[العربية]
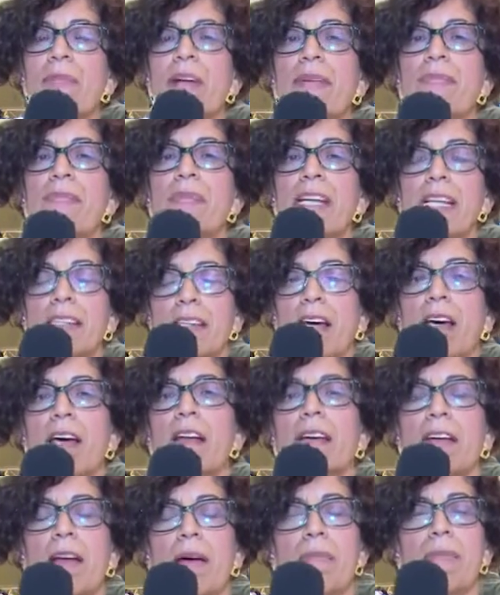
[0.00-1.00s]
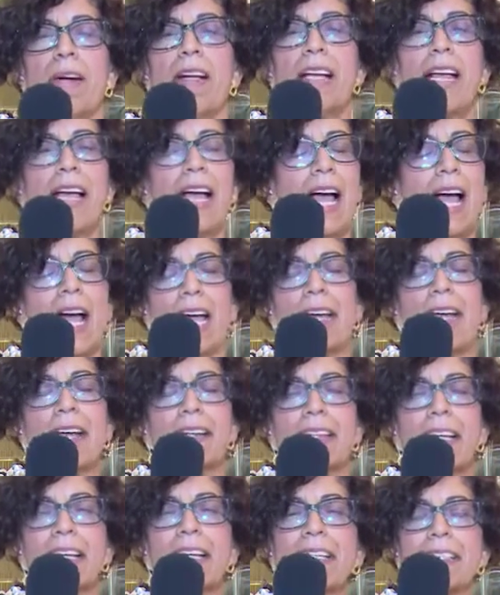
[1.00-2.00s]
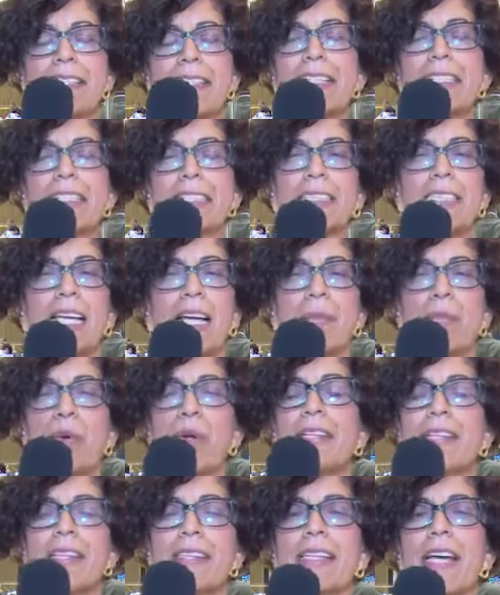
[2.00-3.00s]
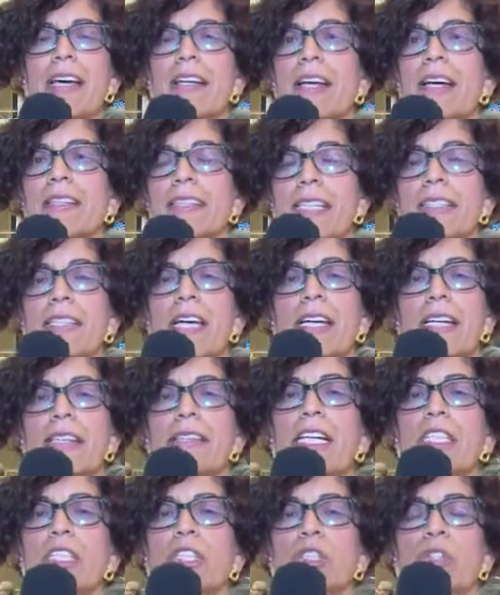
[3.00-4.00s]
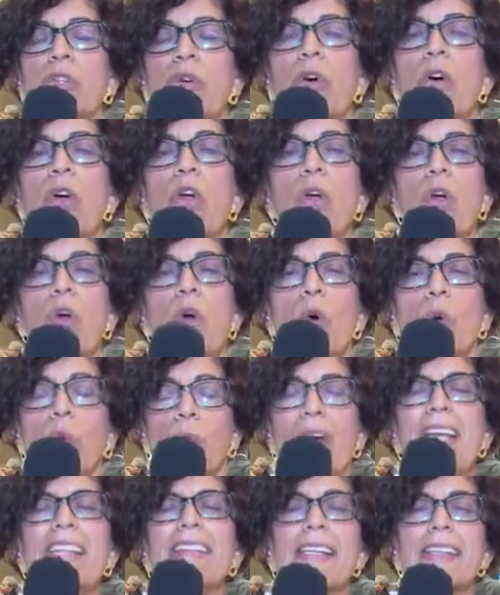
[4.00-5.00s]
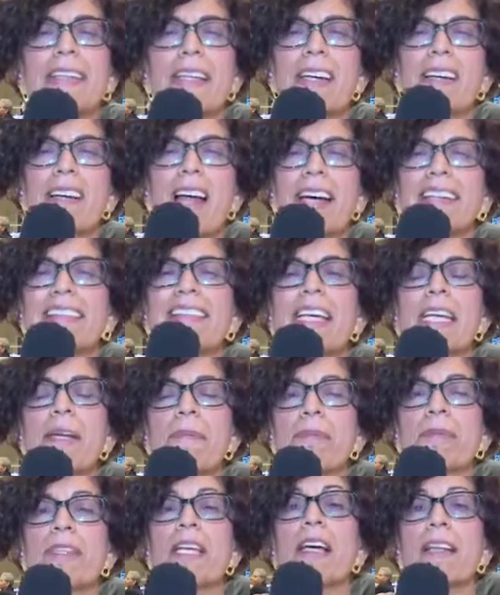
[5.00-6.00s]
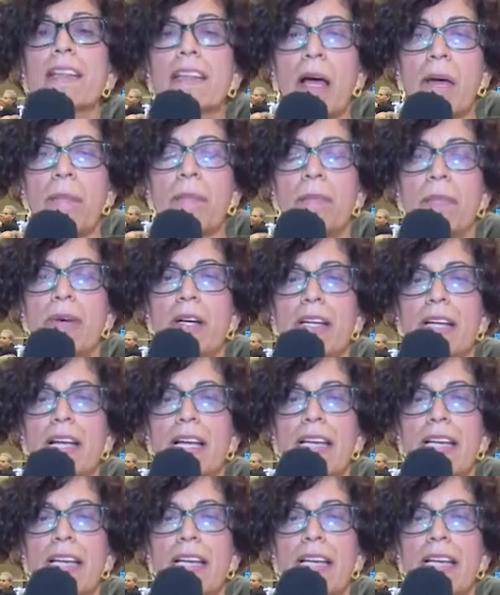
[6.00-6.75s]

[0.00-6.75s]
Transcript: شاب لما يتغرب حقيقه كثير صعب وانت تقراه تقدر تدشره وانت تقراه كثير بتغضب